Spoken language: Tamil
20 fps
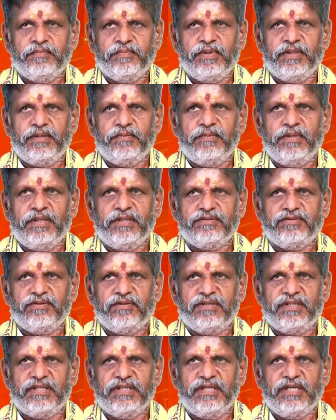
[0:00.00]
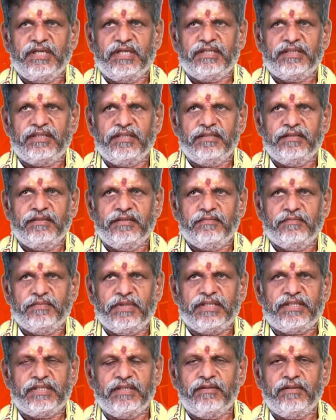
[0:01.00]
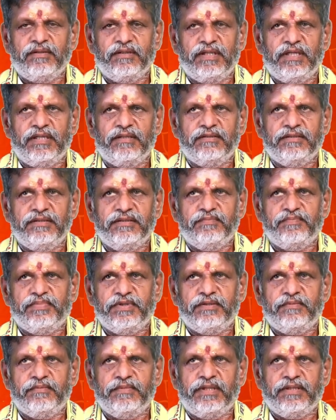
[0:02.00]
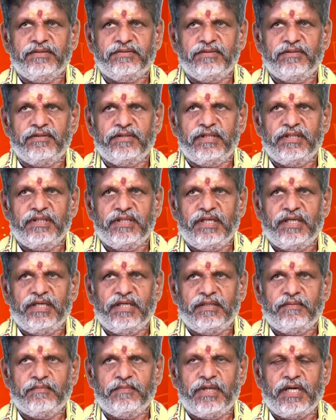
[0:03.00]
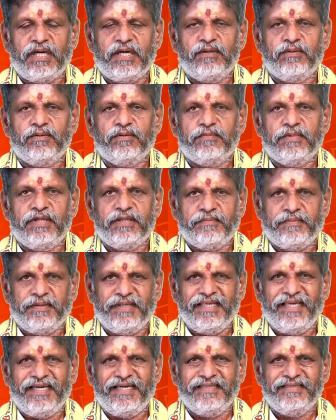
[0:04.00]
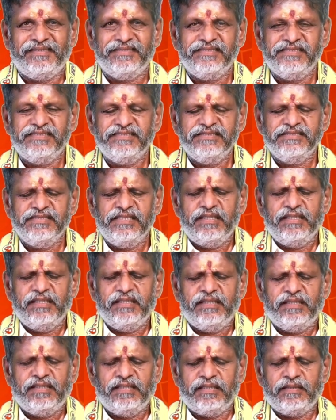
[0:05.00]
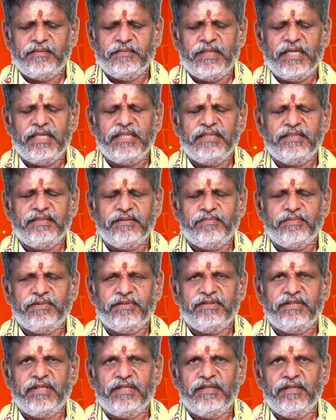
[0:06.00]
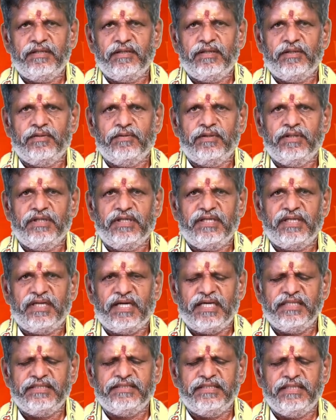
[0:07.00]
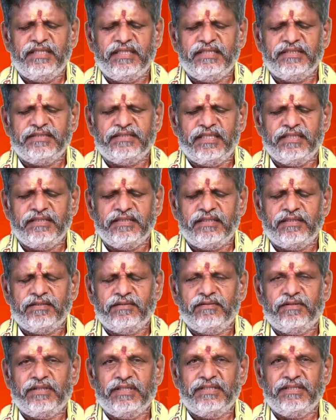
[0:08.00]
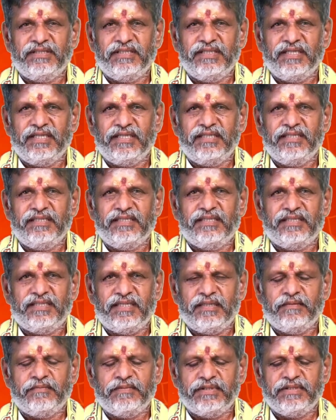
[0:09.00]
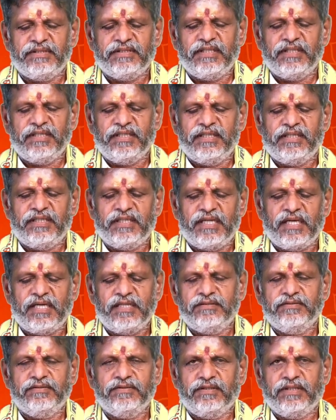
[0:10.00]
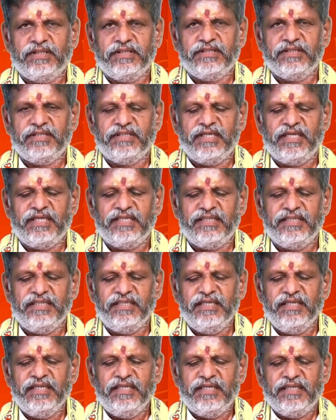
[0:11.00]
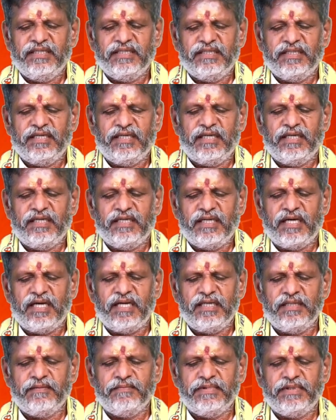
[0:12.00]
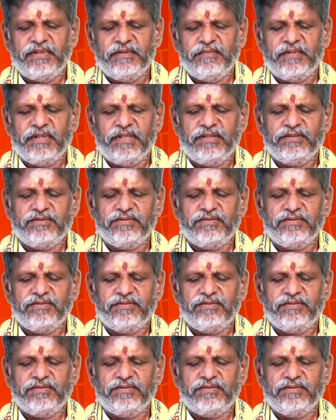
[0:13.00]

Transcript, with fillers: பெருமையாக சொல்கிறத காட்டிலும் மற்றவங்களை வந்து பெருமையாக சொல்கிறத ரொம்ப ஆர்வமாக இருப்பீங்க இந்த மாதத்தை பொறுத்தளவில் உங்களுக்கு ராசியிலே சந்திரன் உட்காந்துருக்காரு ரெண்டாம் இடத்துல ராகு உட்காந்துருக்காரு நாலாம் இடமான